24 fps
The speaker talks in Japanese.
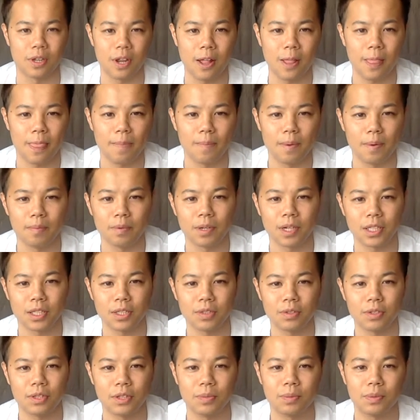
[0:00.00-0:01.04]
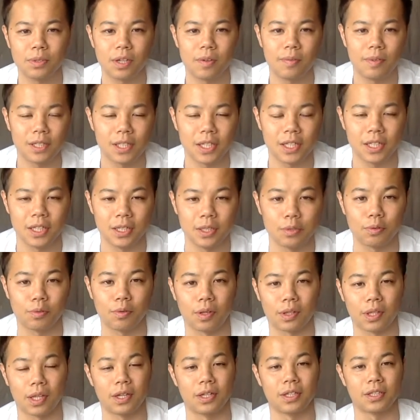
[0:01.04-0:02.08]
ね、まあ、昔の自分がまさにそう
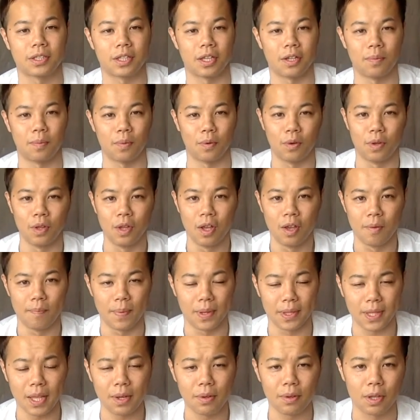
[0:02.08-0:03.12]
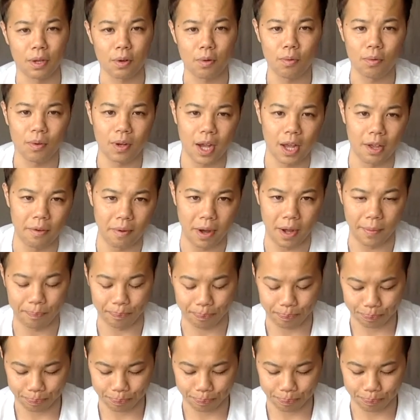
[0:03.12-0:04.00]
だったんですけども、まあ、なので今回は、